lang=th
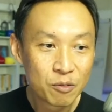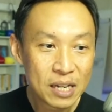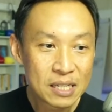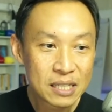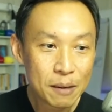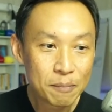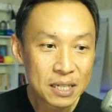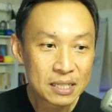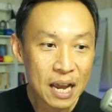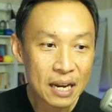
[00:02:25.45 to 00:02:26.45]
รีสตรีม
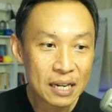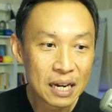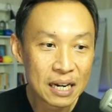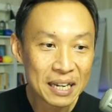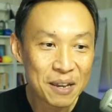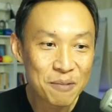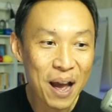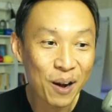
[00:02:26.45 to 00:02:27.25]
ที่ใช้เดือนละกี่